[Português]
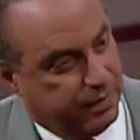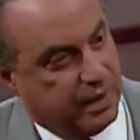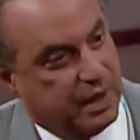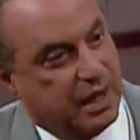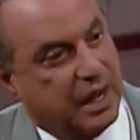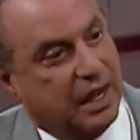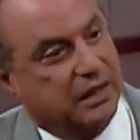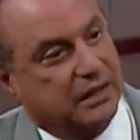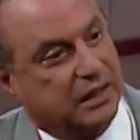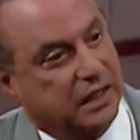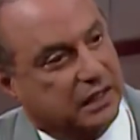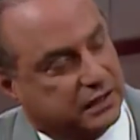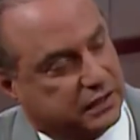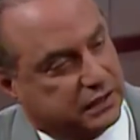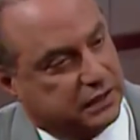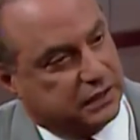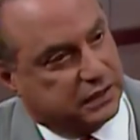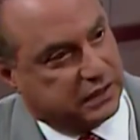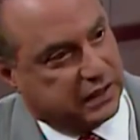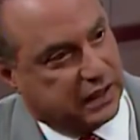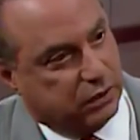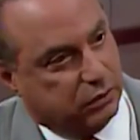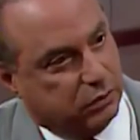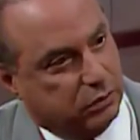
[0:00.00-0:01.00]
a
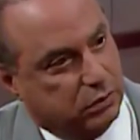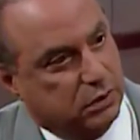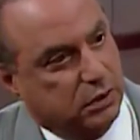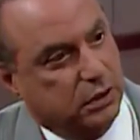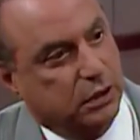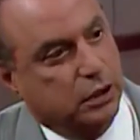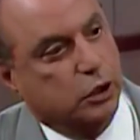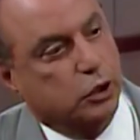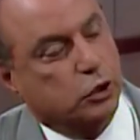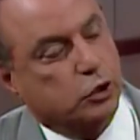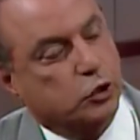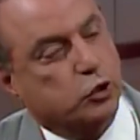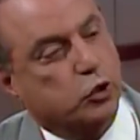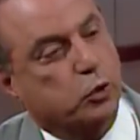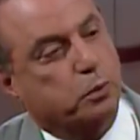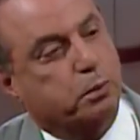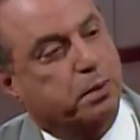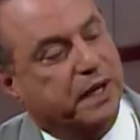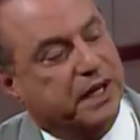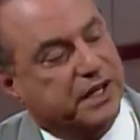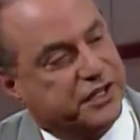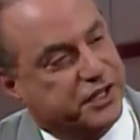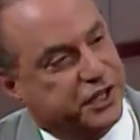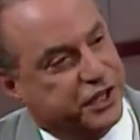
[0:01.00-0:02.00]
decisão do
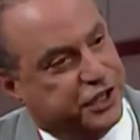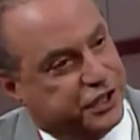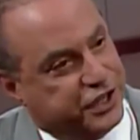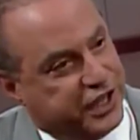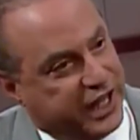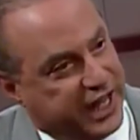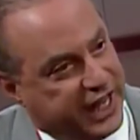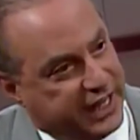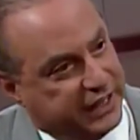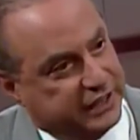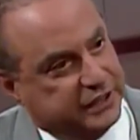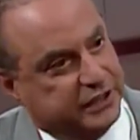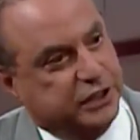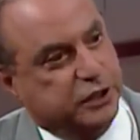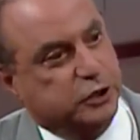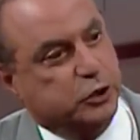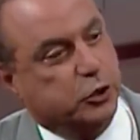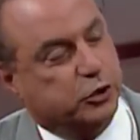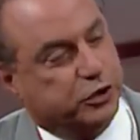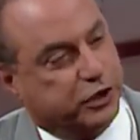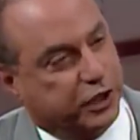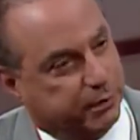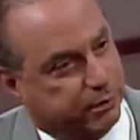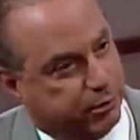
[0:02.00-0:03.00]
presidente do
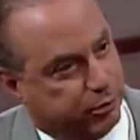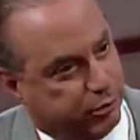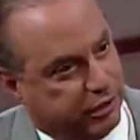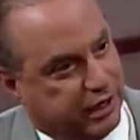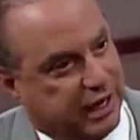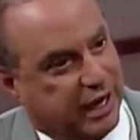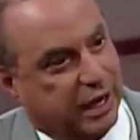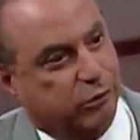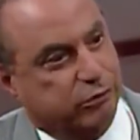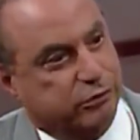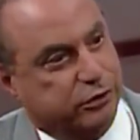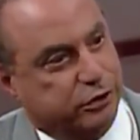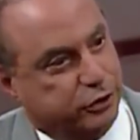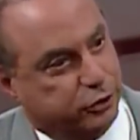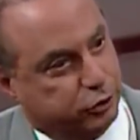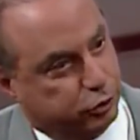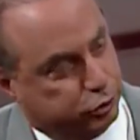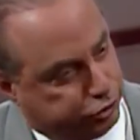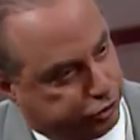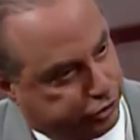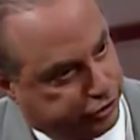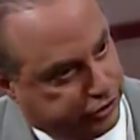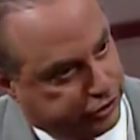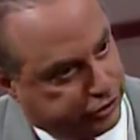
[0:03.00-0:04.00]
Tribunal de
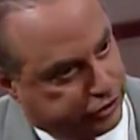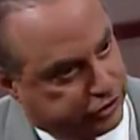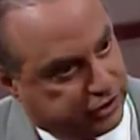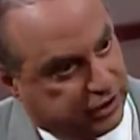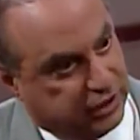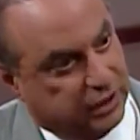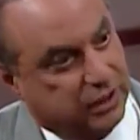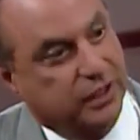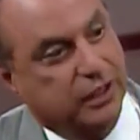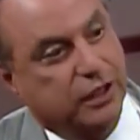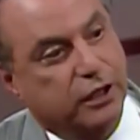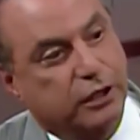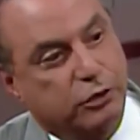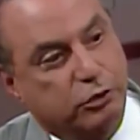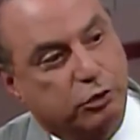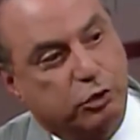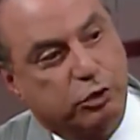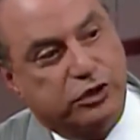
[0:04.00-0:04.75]
Justiça, uhum. do